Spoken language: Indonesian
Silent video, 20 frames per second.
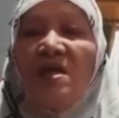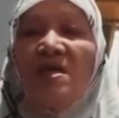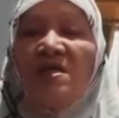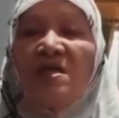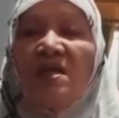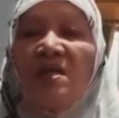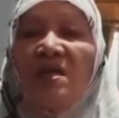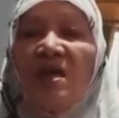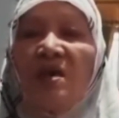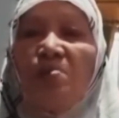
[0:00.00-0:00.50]

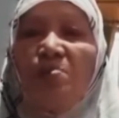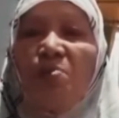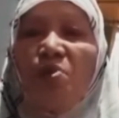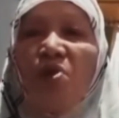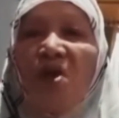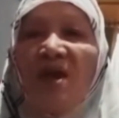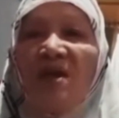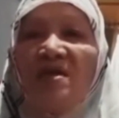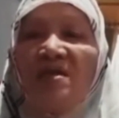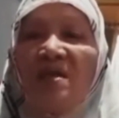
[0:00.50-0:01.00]
Setiap
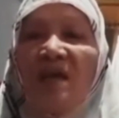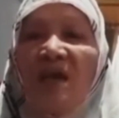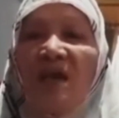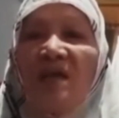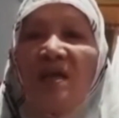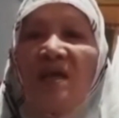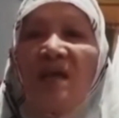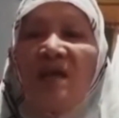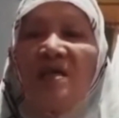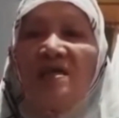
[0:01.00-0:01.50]
bulan
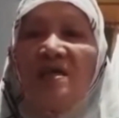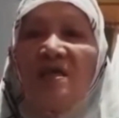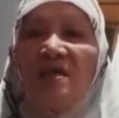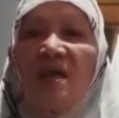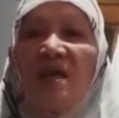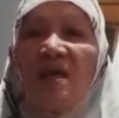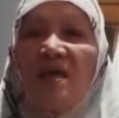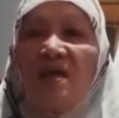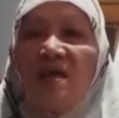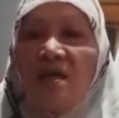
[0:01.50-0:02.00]
saya
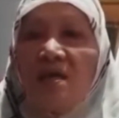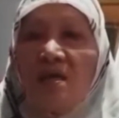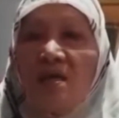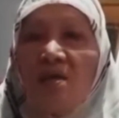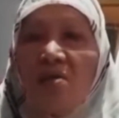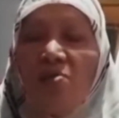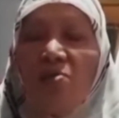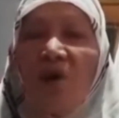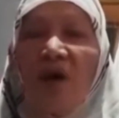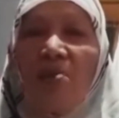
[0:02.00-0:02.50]
dikasih
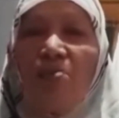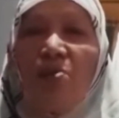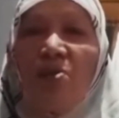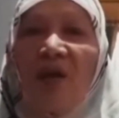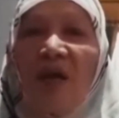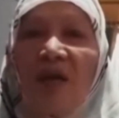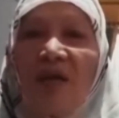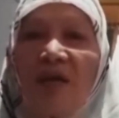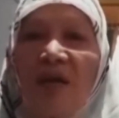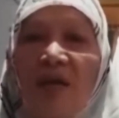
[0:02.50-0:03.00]
uang
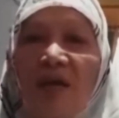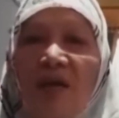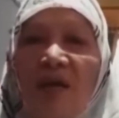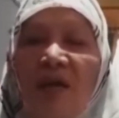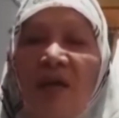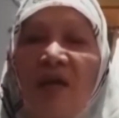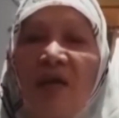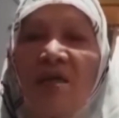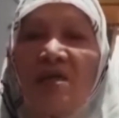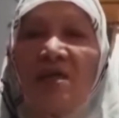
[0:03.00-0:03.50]
bulanan.
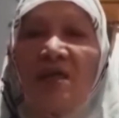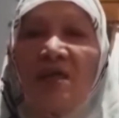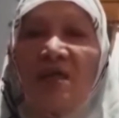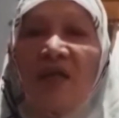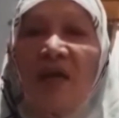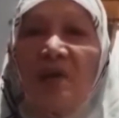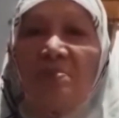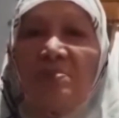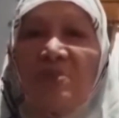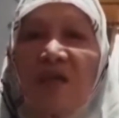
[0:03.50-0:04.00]

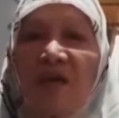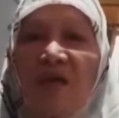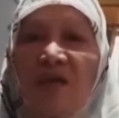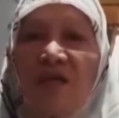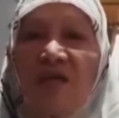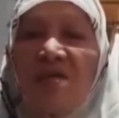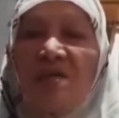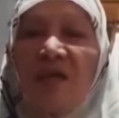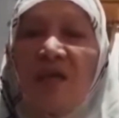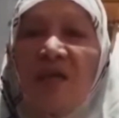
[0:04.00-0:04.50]
Setiap
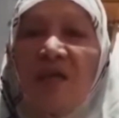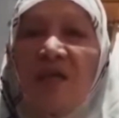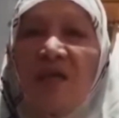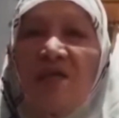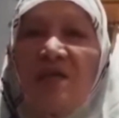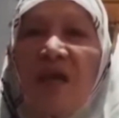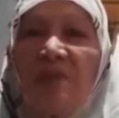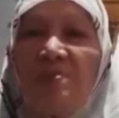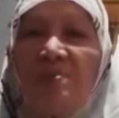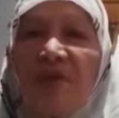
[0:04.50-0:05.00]
sakit saya
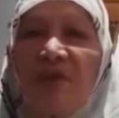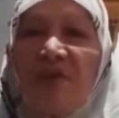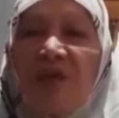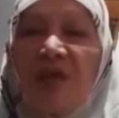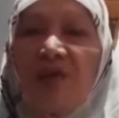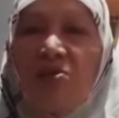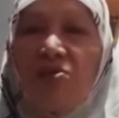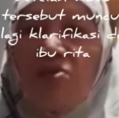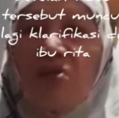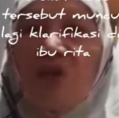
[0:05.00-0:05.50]
dijamin
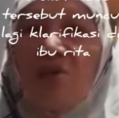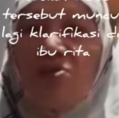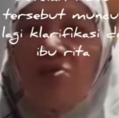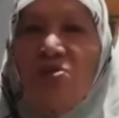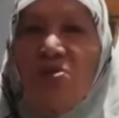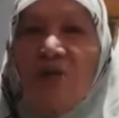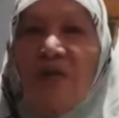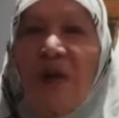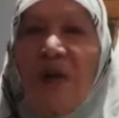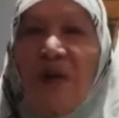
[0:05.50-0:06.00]
ratusan
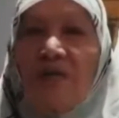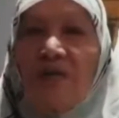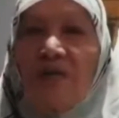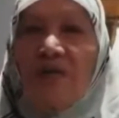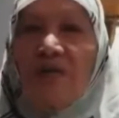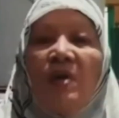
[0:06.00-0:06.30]
juta.